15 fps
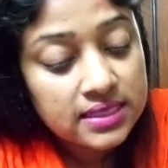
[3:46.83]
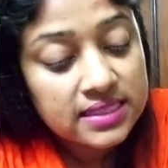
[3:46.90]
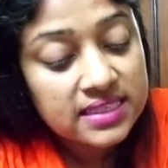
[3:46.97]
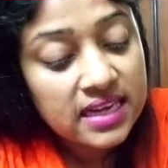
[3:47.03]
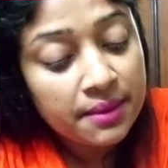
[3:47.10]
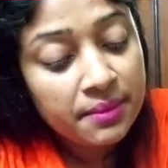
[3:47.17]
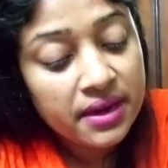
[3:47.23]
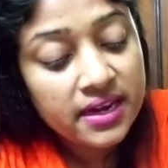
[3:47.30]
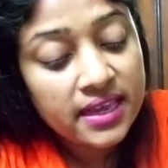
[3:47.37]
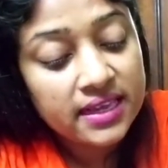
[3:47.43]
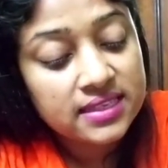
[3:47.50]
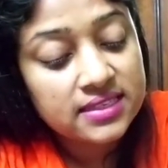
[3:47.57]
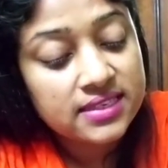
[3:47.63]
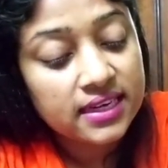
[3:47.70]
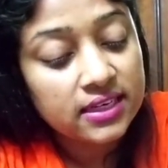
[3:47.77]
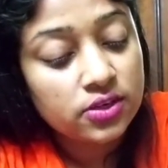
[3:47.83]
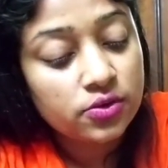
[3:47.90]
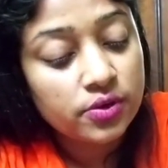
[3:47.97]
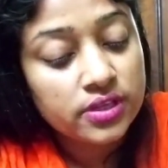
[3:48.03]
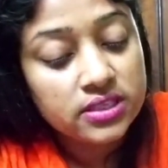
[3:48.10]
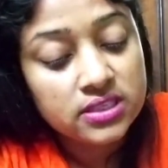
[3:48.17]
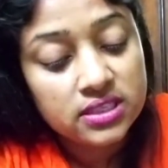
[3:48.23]
সিনামান এক্সট্রাক্ট
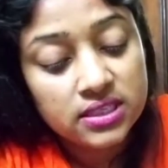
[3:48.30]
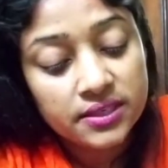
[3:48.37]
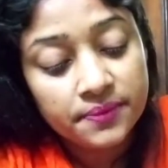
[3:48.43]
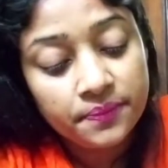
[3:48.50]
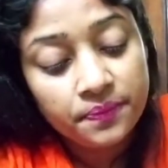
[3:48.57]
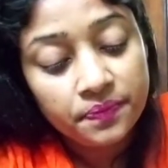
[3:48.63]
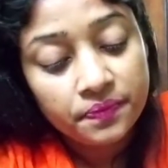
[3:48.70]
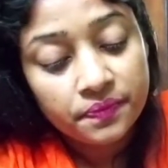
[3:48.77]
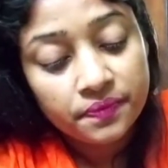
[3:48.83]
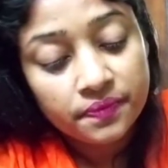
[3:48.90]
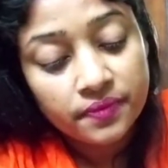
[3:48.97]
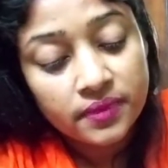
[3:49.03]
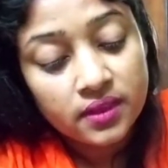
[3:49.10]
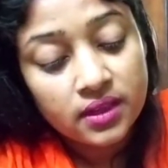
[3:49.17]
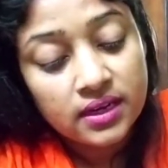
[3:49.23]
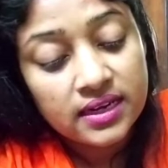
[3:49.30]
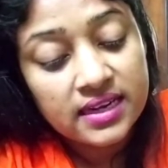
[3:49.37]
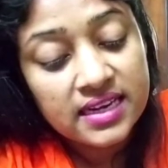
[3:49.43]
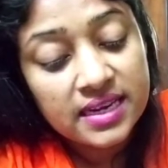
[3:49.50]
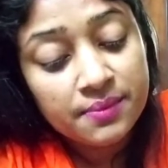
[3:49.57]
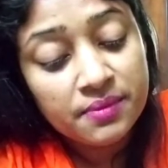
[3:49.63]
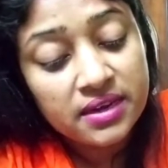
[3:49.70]
রয়েছে
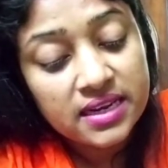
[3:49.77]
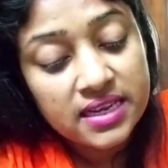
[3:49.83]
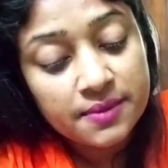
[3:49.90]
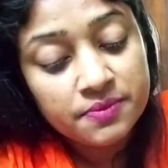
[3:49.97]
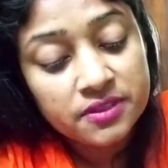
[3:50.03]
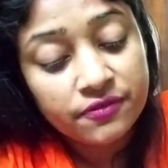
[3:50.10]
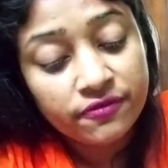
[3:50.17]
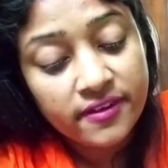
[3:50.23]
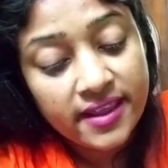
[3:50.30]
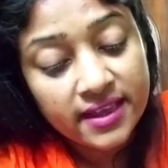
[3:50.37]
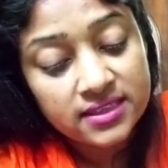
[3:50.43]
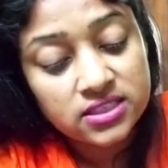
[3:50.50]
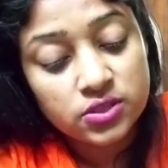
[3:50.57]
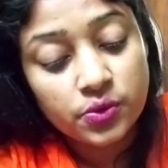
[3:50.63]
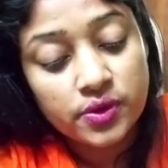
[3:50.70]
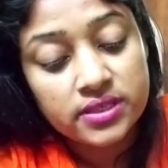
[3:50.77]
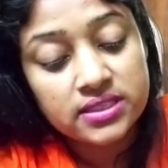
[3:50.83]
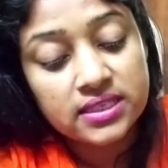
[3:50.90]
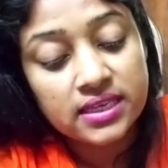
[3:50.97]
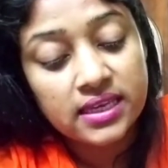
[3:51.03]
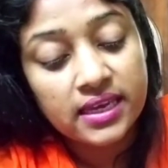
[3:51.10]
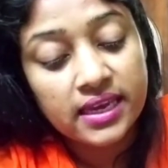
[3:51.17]
নিম লিপস ফ্লেক্স
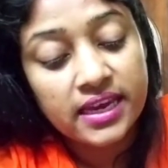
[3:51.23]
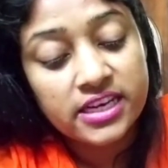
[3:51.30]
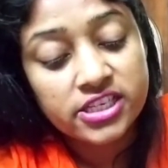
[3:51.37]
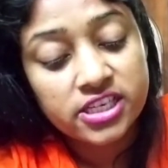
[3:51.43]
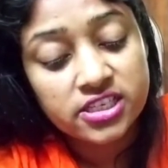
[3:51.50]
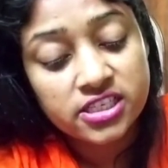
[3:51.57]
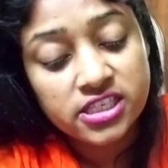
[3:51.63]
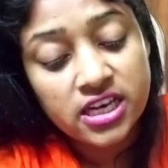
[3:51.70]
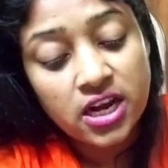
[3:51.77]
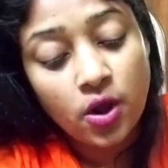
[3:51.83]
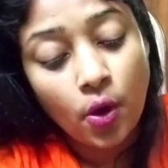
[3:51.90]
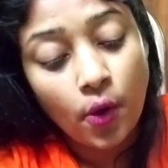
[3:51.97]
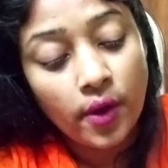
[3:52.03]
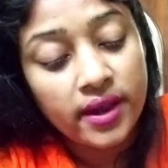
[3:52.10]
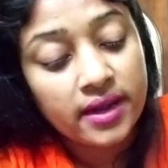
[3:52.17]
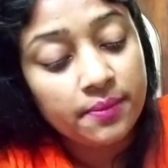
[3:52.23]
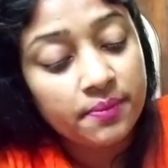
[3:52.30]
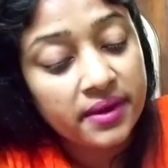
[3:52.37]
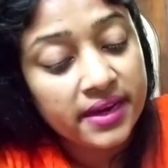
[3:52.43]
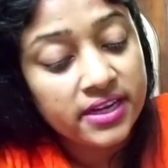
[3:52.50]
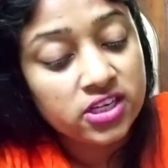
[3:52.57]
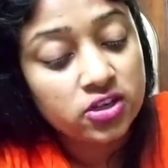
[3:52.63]
রয়েছে এসেন্সিয়াল অয়েল
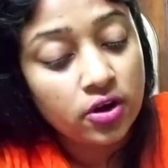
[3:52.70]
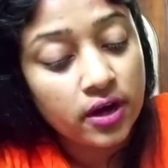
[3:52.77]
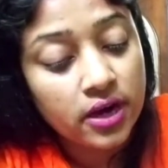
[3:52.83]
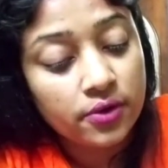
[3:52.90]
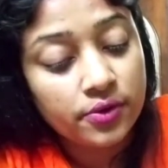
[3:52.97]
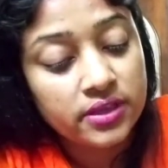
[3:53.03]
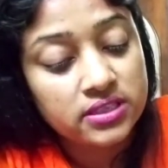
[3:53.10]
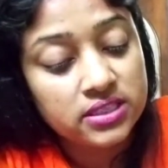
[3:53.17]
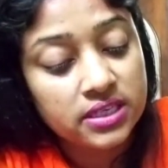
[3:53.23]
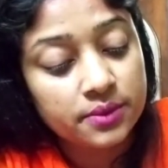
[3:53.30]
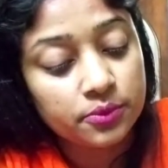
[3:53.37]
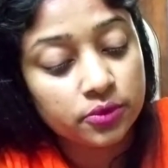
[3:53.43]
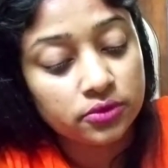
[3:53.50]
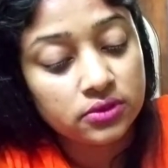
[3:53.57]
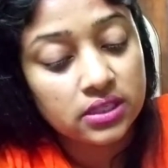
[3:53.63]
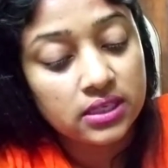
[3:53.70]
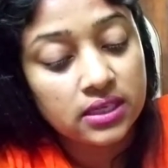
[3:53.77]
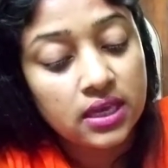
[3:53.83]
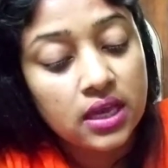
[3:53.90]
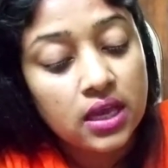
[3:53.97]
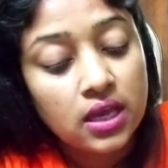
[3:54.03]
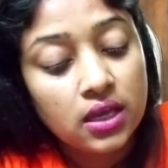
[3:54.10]
ব্লেন্ড করা রয়েছে এর মধ্যে
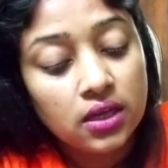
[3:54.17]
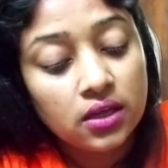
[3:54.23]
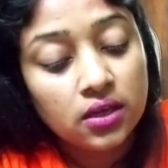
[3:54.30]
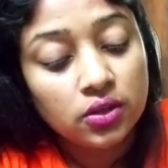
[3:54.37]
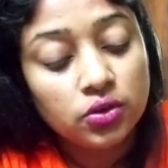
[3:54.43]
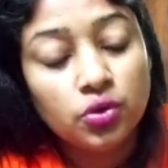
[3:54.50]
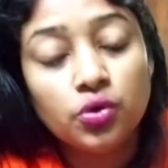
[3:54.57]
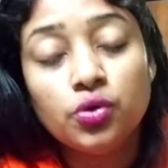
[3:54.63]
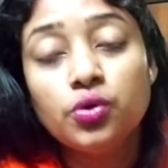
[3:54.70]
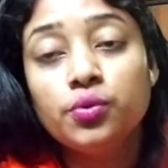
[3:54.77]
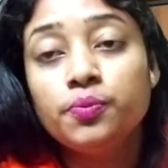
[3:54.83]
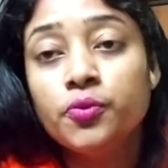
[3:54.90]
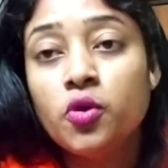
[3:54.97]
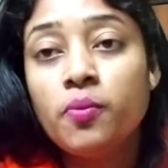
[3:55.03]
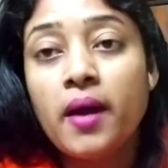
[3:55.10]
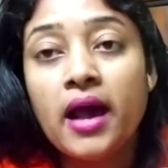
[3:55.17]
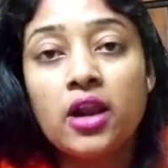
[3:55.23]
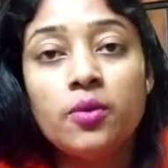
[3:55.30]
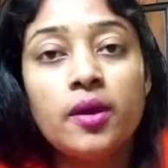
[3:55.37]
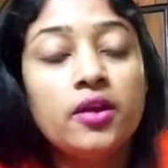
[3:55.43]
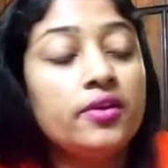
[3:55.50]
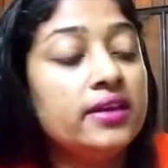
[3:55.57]
তো খুব
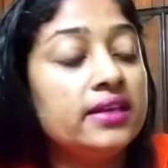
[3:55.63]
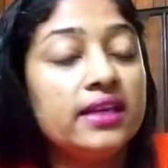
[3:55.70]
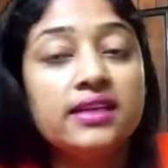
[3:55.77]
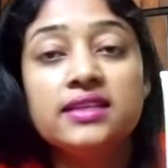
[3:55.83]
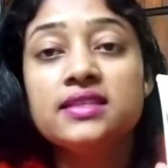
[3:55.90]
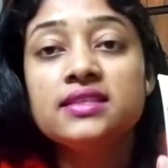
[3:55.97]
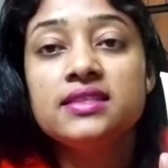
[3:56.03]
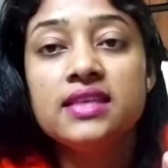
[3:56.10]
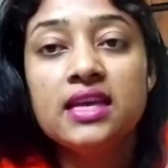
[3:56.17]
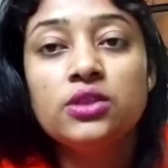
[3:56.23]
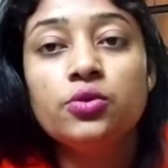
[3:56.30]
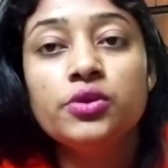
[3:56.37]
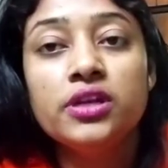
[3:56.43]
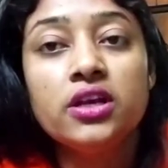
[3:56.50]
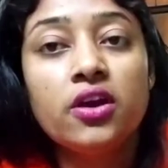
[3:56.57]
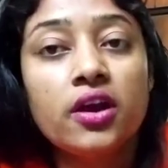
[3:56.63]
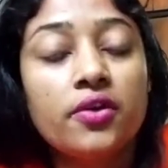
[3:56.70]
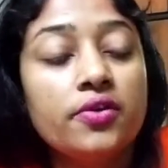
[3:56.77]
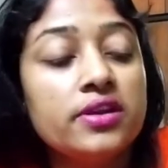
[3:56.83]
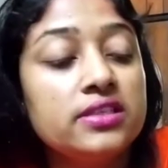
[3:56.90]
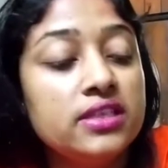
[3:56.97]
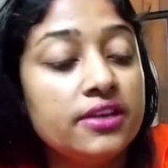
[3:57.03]
ভালো ভালো ইনগ্রেডিয়েন্টস দিয়েই তৈরি
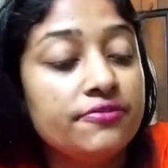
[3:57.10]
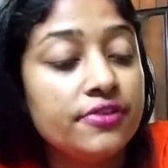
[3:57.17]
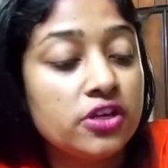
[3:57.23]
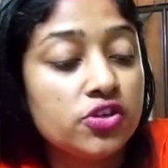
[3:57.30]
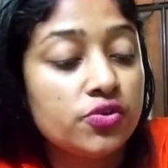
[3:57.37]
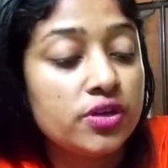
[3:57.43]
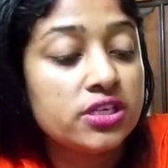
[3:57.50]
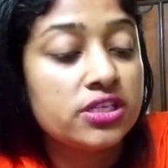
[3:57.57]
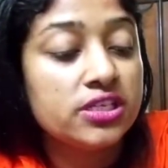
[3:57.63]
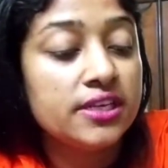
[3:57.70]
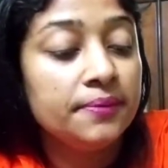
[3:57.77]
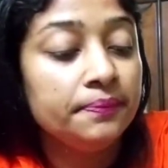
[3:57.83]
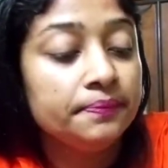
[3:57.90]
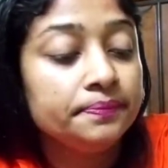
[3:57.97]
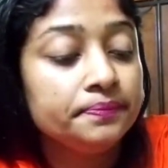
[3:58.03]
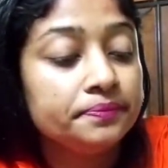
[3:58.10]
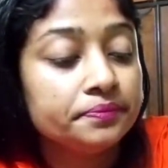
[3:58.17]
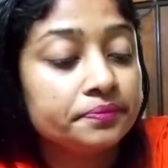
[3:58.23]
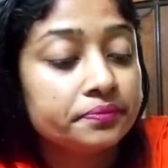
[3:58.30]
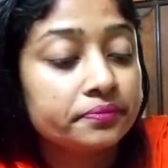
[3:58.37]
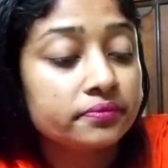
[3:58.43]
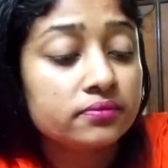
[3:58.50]
করা হয়েছে এই ফেস ওয়াশটি
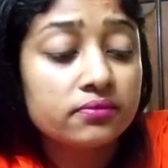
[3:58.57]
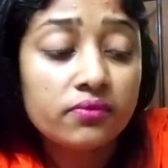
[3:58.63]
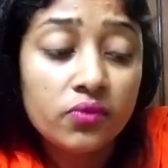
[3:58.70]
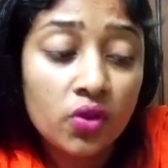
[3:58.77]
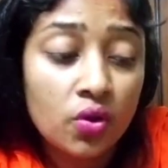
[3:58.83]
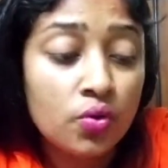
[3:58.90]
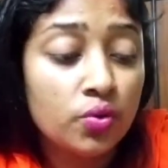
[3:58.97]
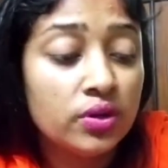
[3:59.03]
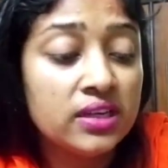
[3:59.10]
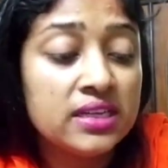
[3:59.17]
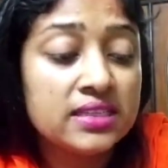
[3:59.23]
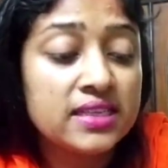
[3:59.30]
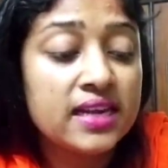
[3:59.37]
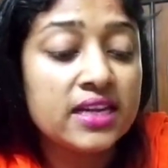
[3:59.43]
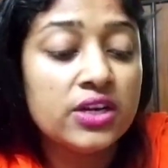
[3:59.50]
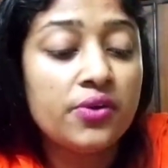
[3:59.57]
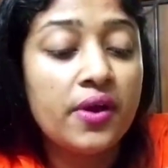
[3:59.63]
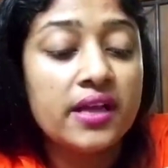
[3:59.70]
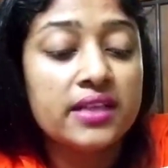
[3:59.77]
ও গ্লিসারিনও